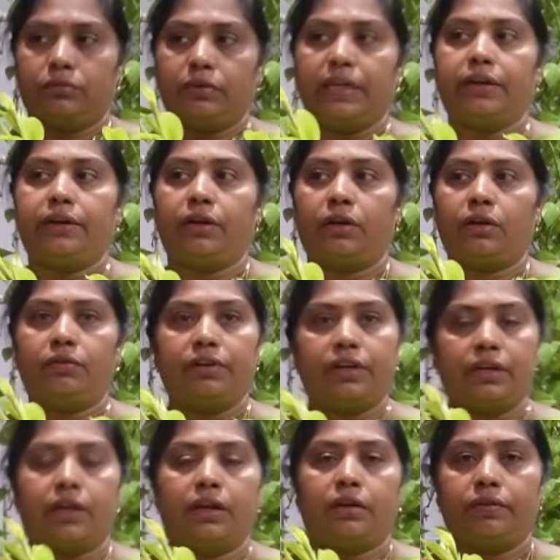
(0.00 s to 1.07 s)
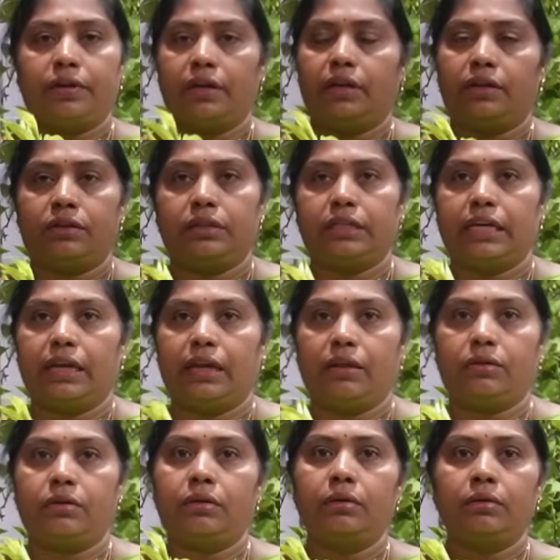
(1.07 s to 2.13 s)
వీడియోలో విన్నారా వినలేదో
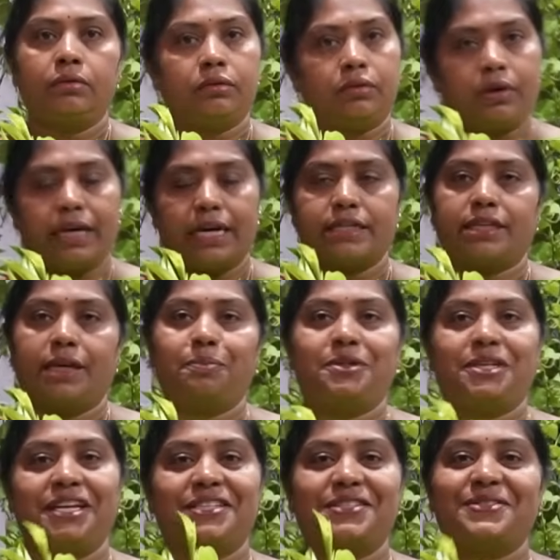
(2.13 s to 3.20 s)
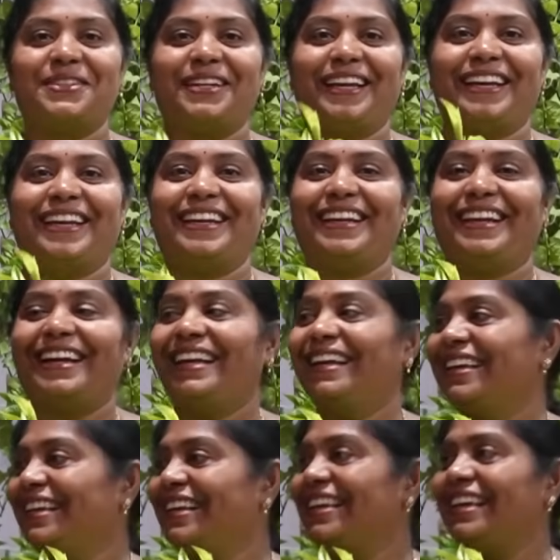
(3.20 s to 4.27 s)
తెలియదు ఒకవేళ స్కిప్ చేసి ఉంటే కనుక
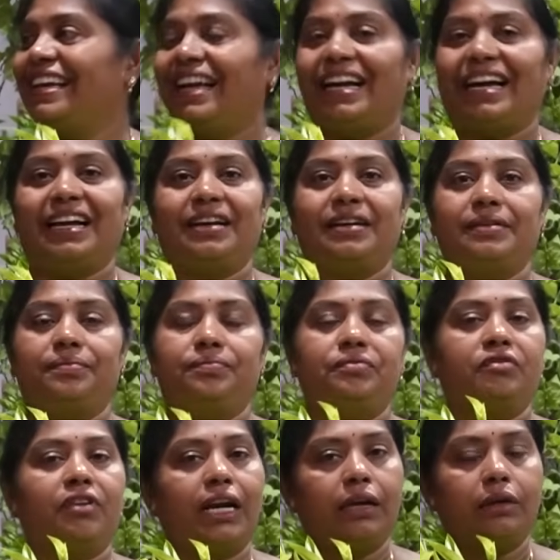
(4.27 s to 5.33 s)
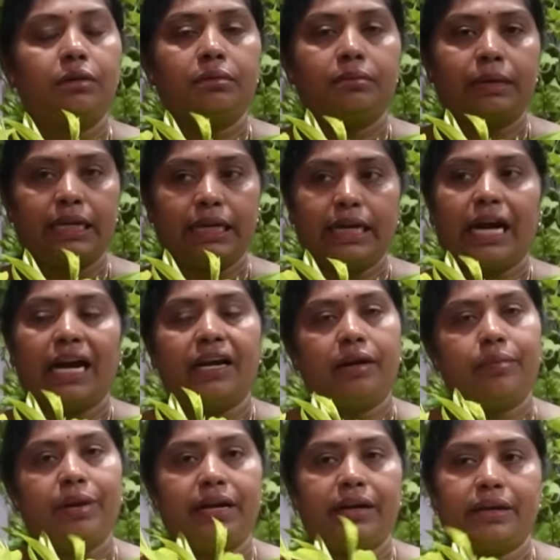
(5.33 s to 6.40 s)
వాళ్ళు మన
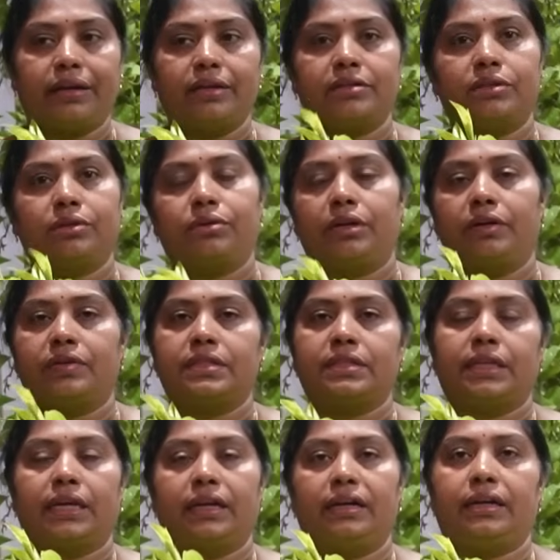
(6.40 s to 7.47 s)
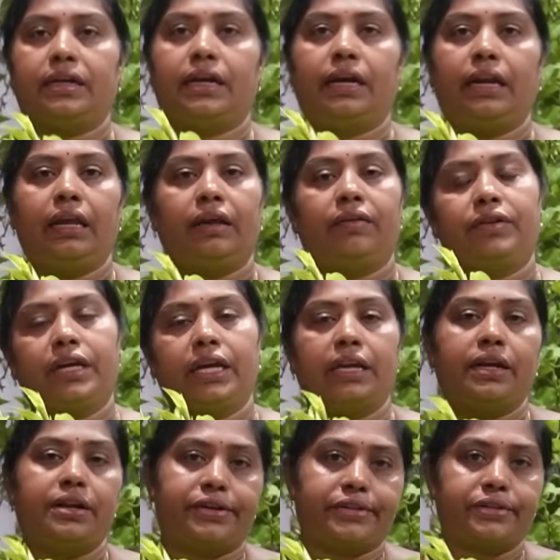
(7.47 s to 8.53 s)
గార్డెన్ మెయింటెనెన్స్ కూడా వస్తారంటండి
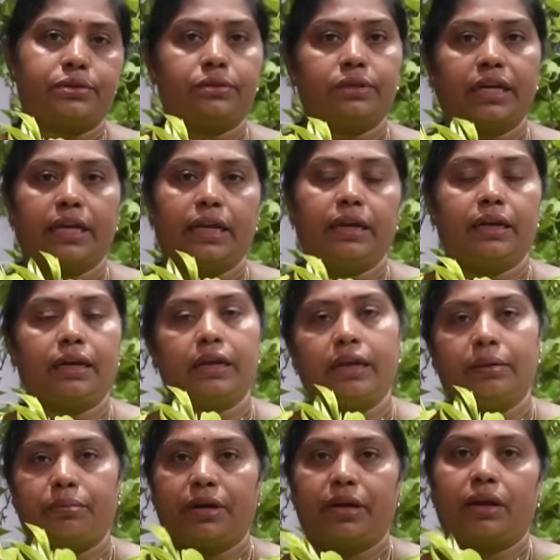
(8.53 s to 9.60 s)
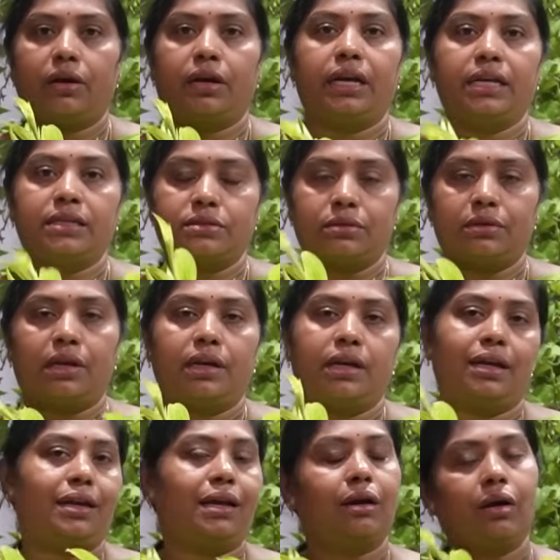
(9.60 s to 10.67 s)
ఎవరికైనా ఇంట్రెస్ట్ ఉంటే కనుక నెంబర్ ఆల్రెడీ ఇస్తున్నాను
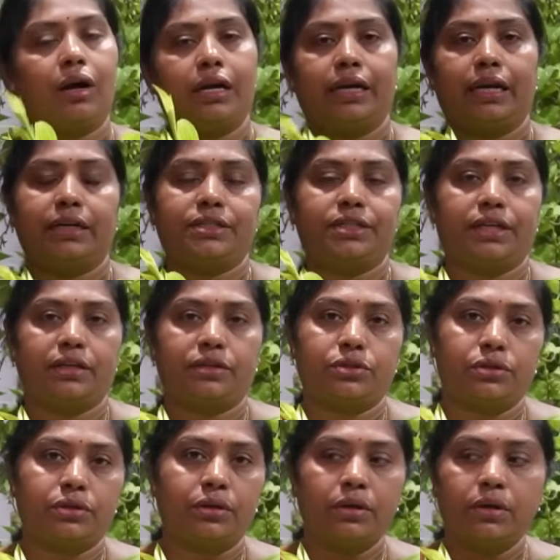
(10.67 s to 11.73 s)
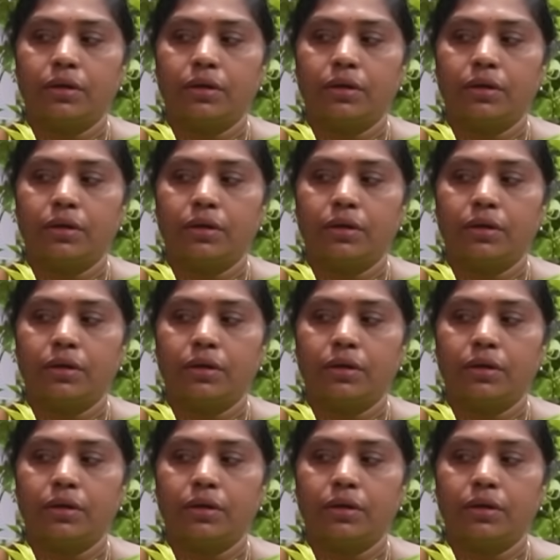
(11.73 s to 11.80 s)
కనుక కాంటాక్ట్ చేయొచ్చు